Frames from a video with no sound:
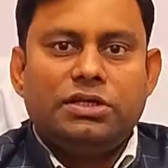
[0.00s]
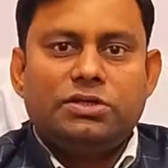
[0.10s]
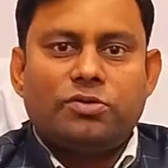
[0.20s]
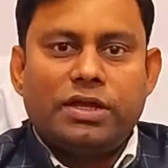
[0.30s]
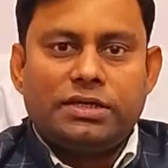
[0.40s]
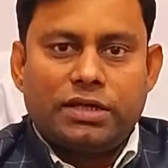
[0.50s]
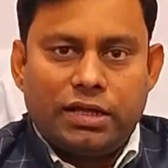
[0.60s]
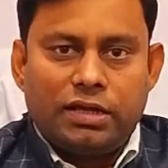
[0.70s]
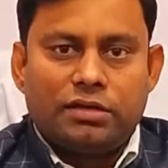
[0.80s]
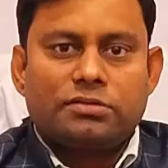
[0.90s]
नी ज्वाइंट
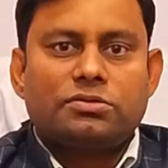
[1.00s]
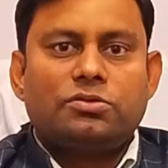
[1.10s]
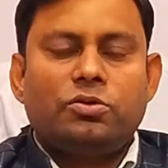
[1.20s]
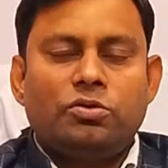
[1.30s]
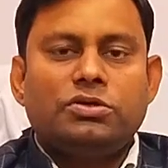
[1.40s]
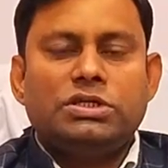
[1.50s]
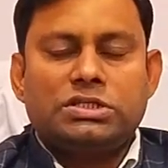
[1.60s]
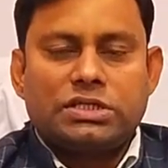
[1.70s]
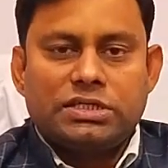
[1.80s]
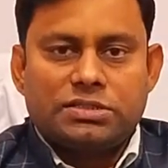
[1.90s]
है तो
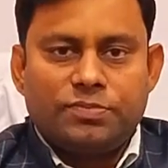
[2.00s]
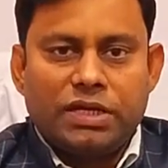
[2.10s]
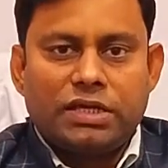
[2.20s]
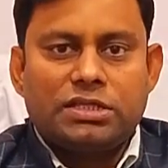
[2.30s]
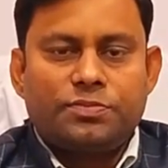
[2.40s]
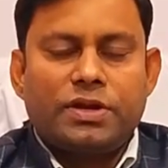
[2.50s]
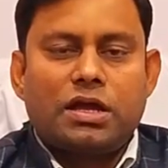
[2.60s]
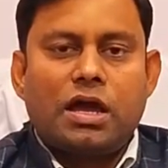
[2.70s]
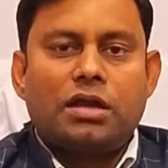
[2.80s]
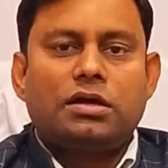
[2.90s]
इस केस में किस
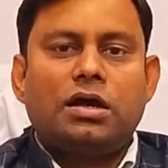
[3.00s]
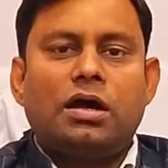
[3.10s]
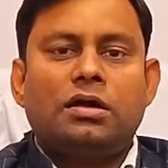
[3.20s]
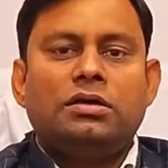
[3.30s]
प्रकार का